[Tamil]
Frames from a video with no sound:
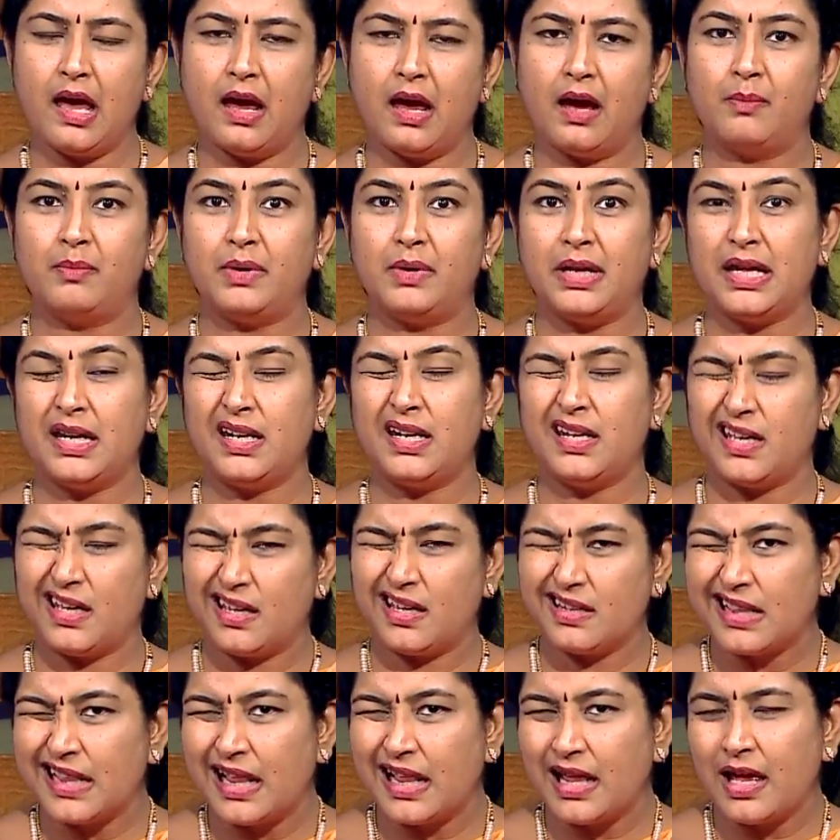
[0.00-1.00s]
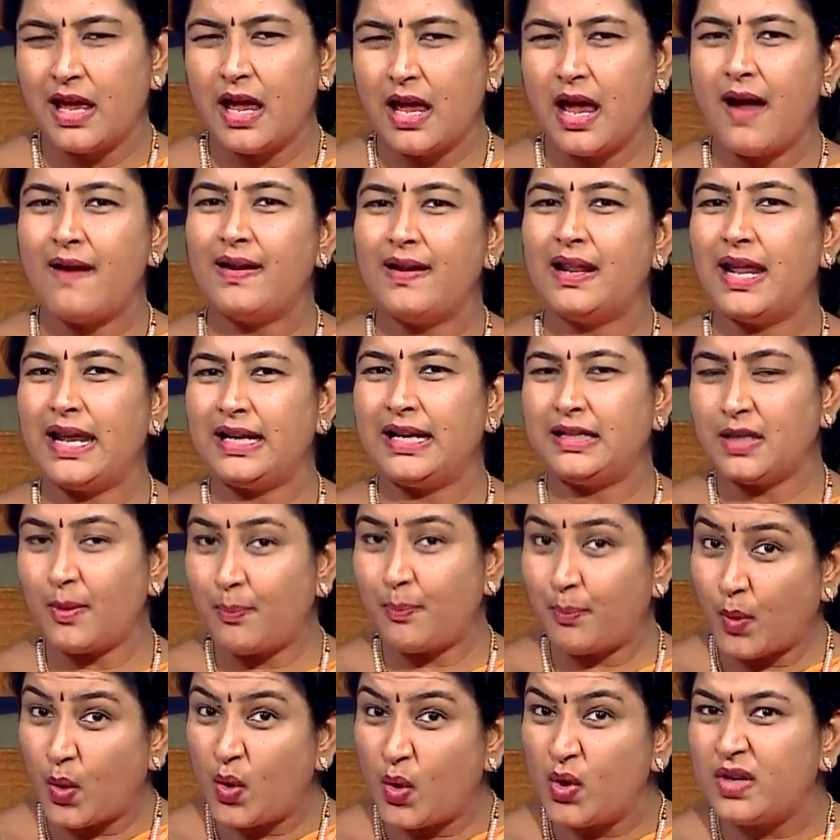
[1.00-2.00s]
அப்படின்னு அப்படி
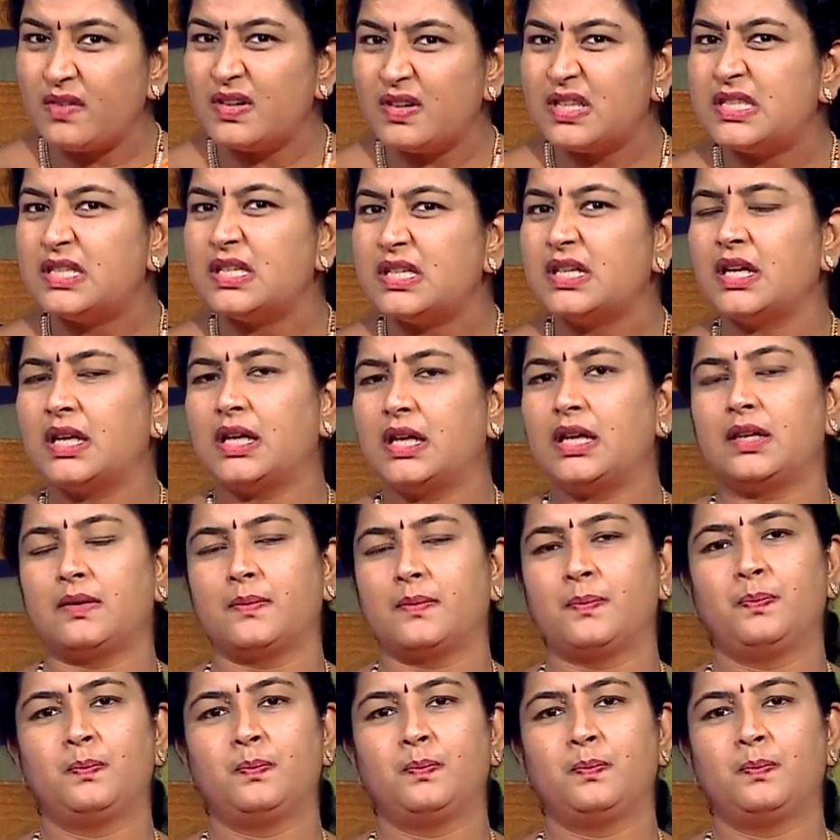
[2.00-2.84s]
லைட்டாக போட்டு வச்சுக்கிறாரு